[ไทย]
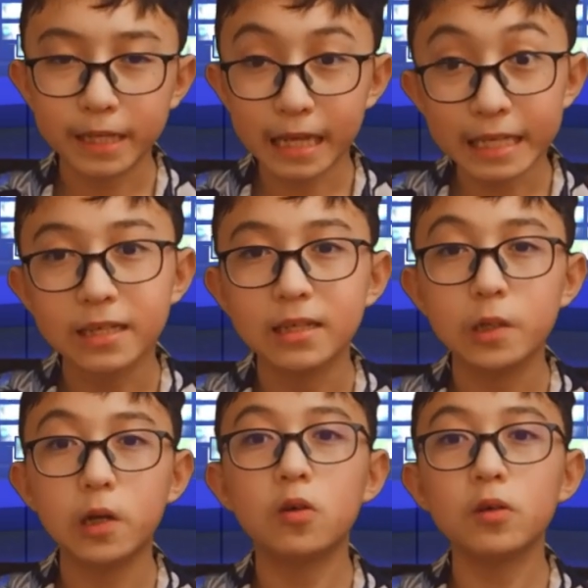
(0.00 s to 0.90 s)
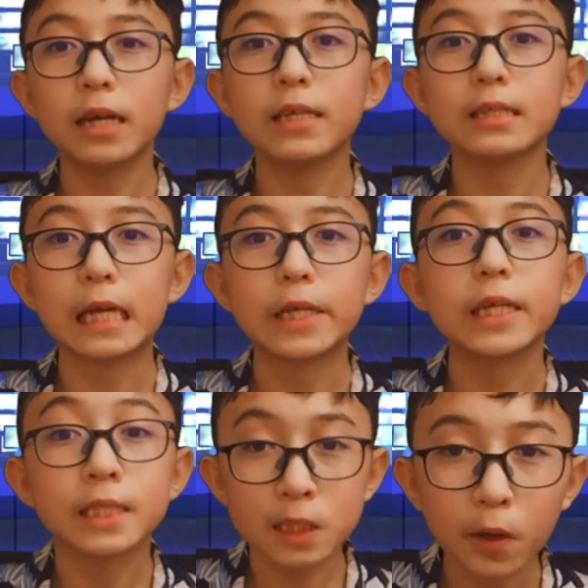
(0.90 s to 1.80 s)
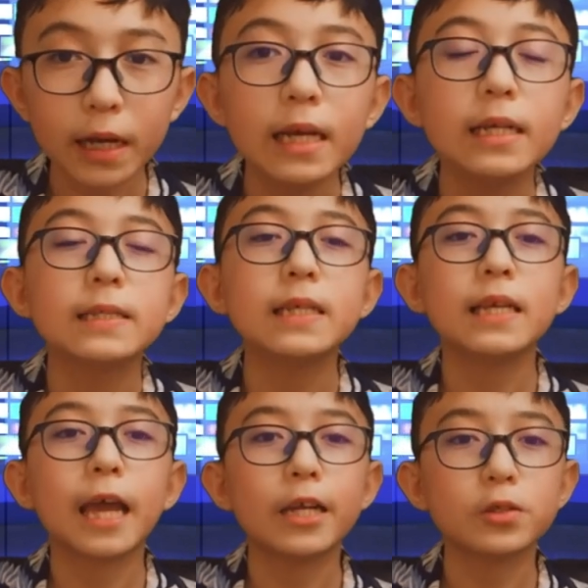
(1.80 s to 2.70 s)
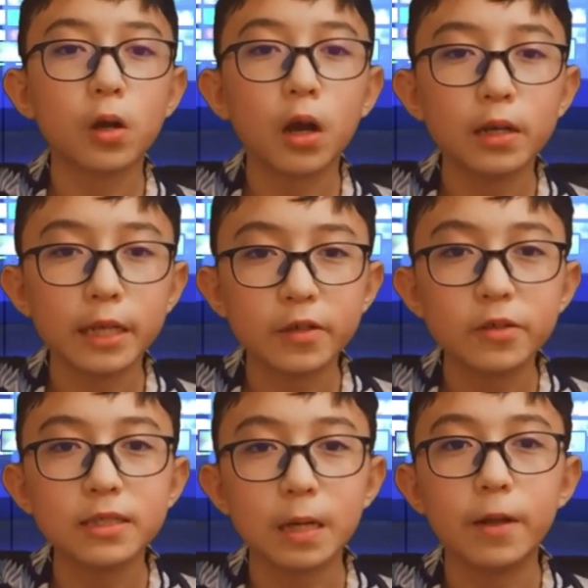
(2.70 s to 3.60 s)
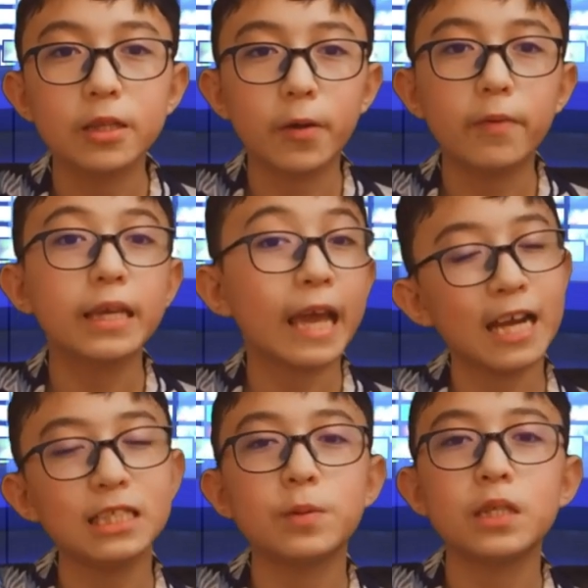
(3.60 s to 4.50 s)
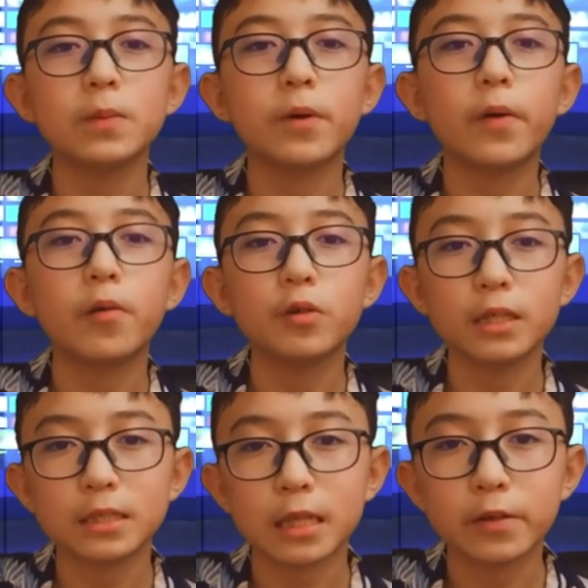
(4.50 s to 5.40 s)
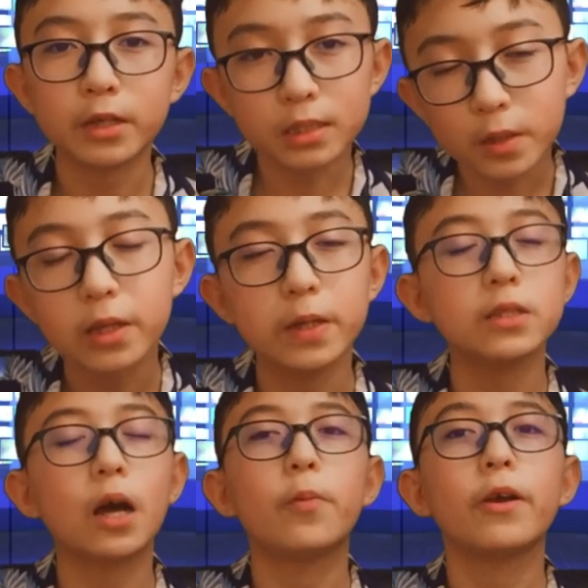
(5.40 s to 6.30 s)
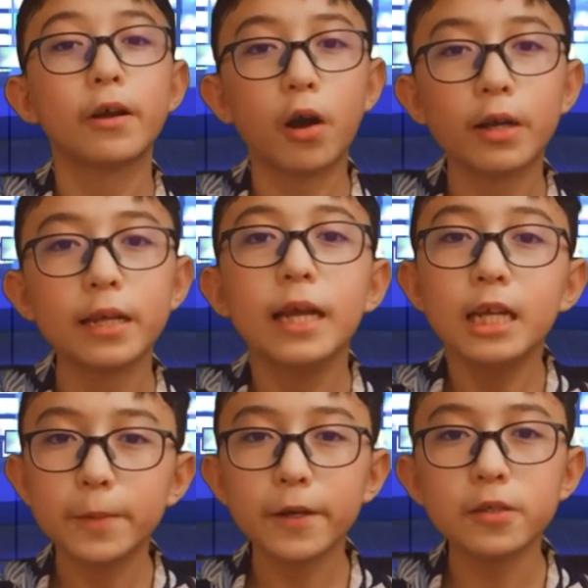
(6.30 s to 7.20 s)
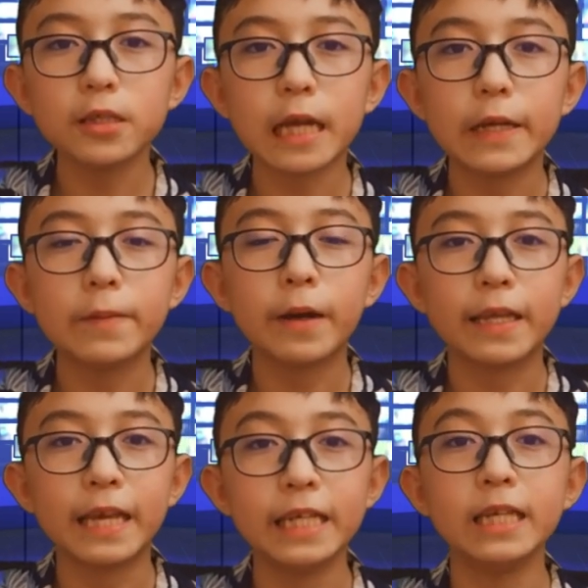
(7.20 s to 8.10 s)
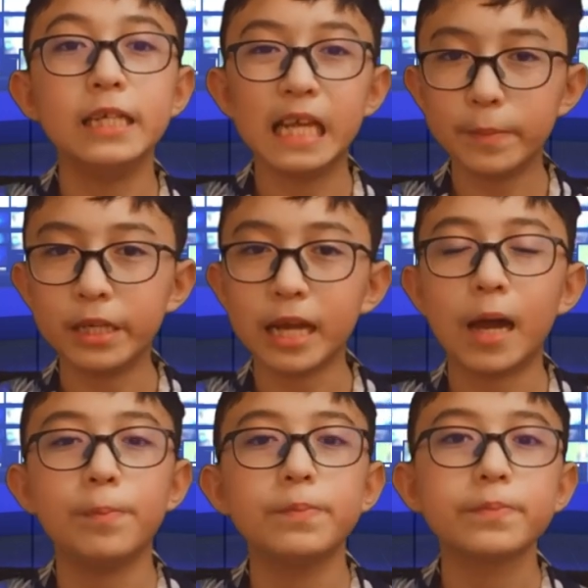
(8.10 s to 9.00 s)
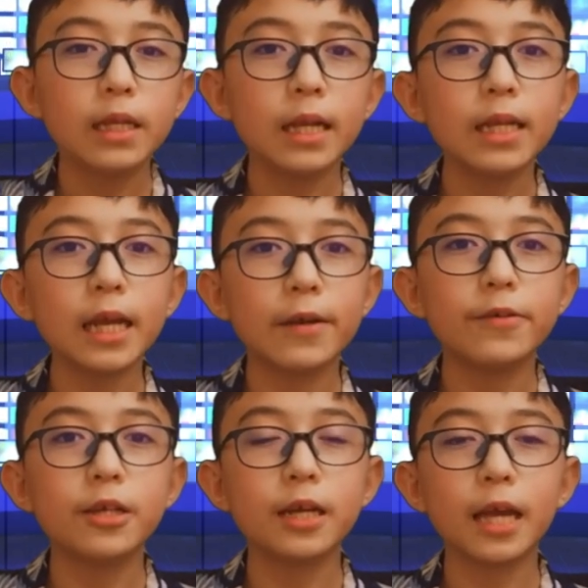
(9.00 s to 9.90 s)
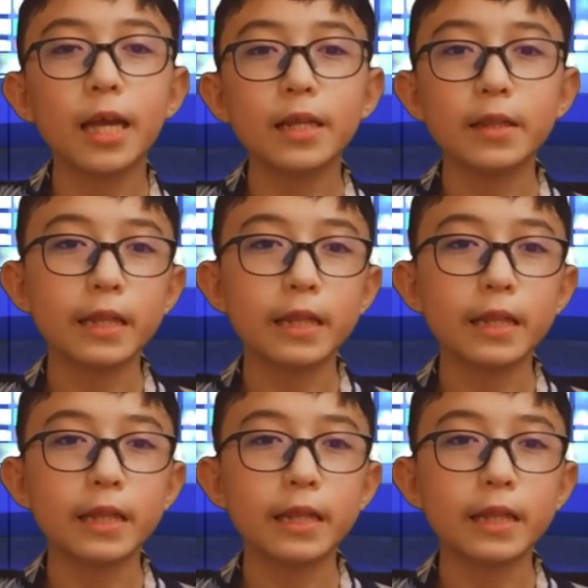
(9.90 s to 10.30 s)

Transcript: ตรเครดิตหรือว่าคุณเนี่ยจะจ่ายด้วยเงินสดซึ่ง cash or card เนี่ยคุณก็สามารถตอบว่า cash เพื่อที่จะบอกว่าคุณเนี่ยจะจ่ายด้วยเงินสดหรือว่าตอบด้วย card ที่ว่าคุณจะจ่ายด้วยบัตรเครดิตหรือเดบิตครับดังนั้นเนี่ยคุณก็แค่